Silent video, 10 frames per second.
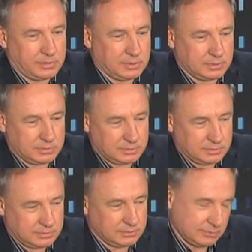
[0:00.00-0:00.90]
e,
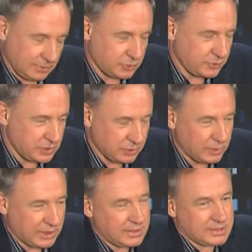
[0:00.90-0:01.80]
no oczywiście
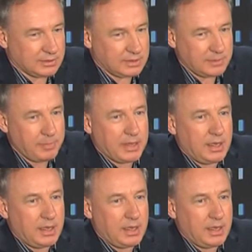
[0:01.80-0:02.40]
długa historia.